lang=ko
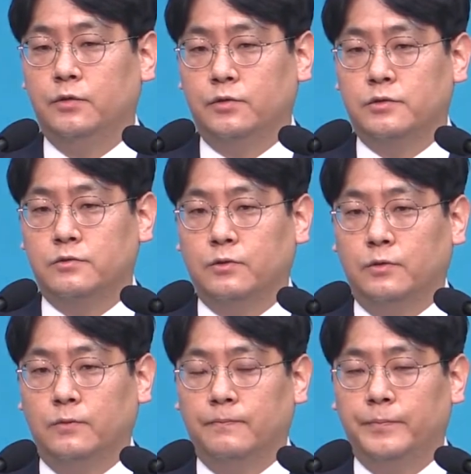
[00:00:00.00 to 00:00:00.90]

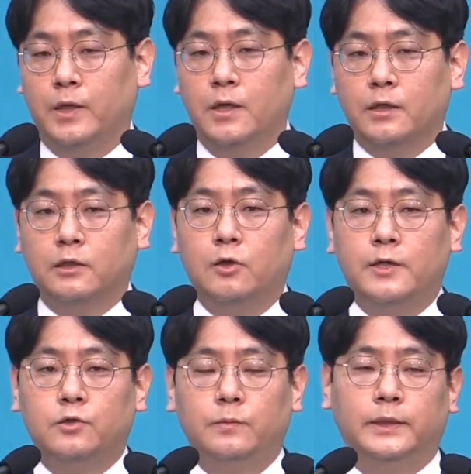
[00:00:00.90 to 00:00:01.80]
것이죠. 그러한
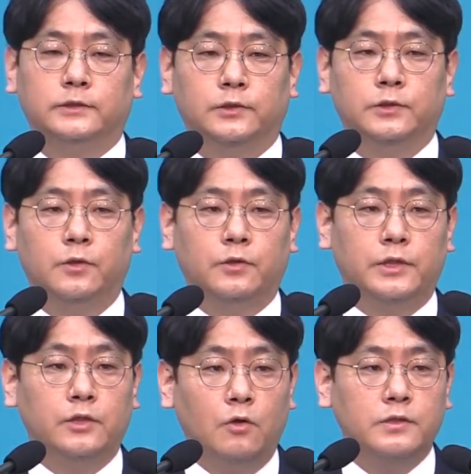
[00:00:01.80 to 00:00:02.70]
점에 있어서
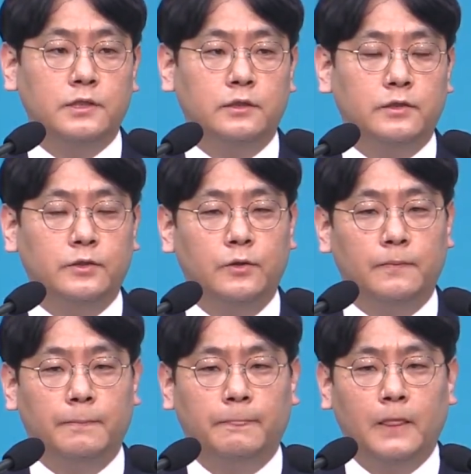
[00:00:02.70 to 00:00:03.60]
이 형제들은요.
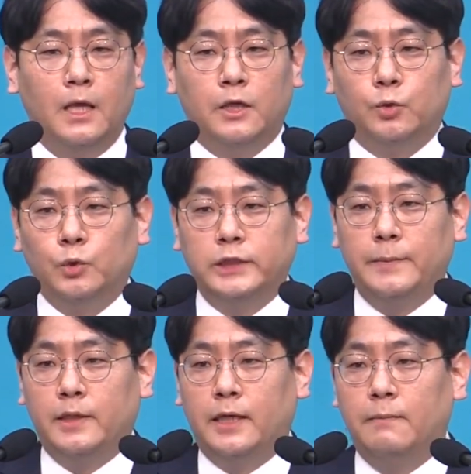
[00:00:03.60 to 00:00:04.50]

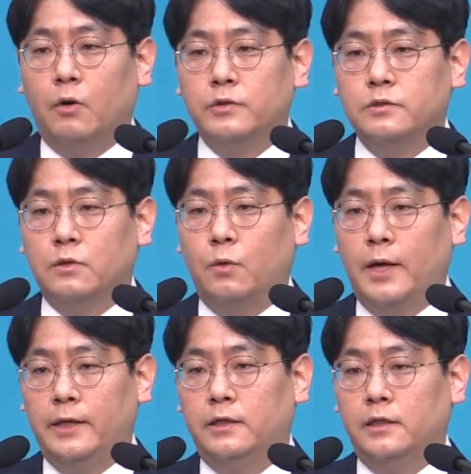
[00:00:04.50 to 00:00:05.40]
요셉에게 먼저
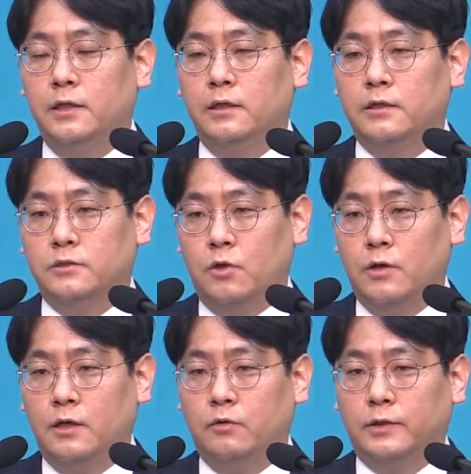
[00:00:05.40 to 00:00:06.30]
화해를
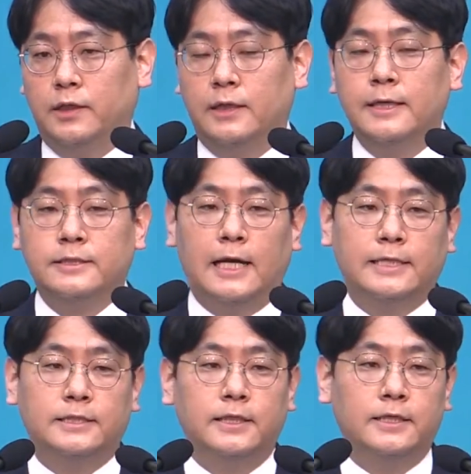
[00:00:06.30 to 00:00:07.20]
청하거나
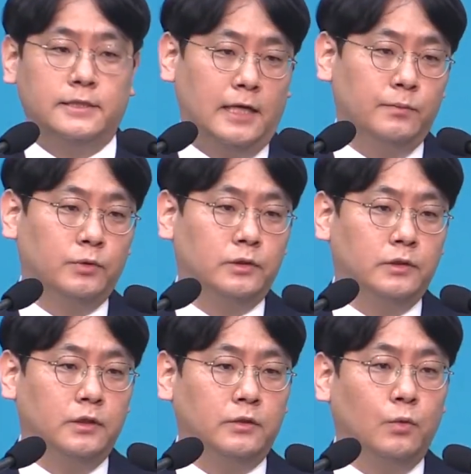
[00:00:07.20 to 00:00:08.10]
자신의
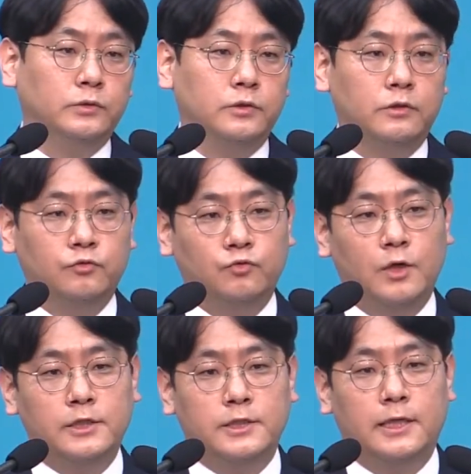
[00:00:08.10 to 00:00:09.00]
잘못들을 용서를
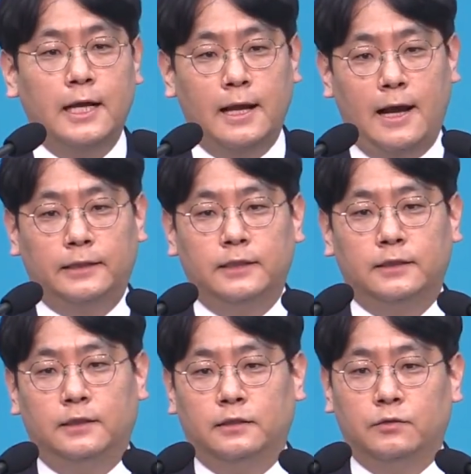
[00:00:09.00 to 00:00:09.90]
구하지
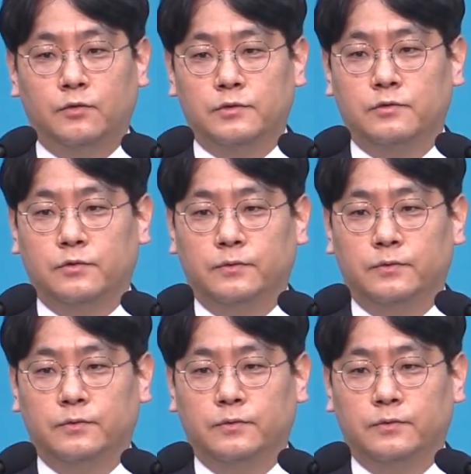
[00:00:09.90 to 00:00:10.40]
않았다라는 것이죠.